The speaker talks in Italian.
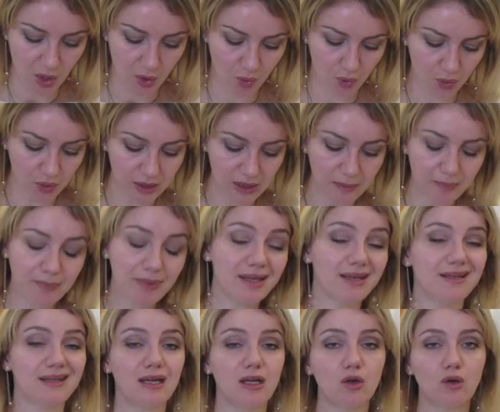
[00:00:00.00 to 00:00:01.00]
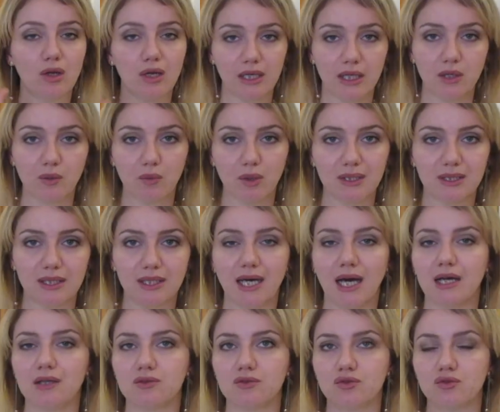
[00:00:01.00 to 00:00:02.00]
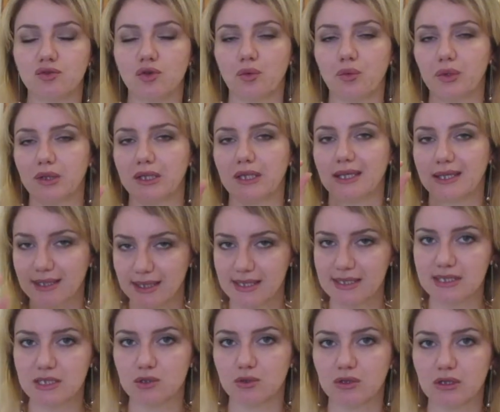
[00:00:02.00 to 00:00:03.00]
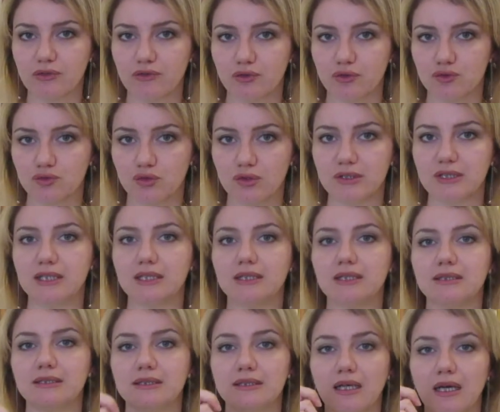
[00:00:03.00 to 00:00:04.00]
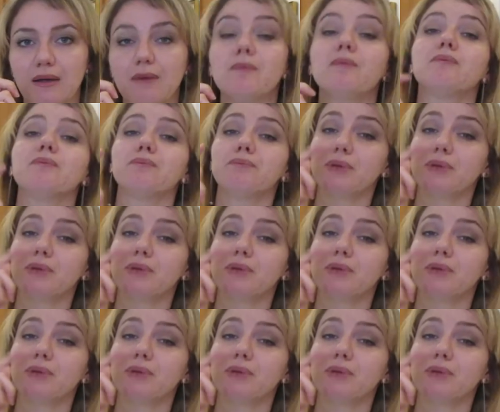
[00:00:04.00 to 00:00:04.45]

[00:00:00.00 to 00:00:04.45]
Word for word: con il pennello a lingua di gatto quindi classico da fondotinta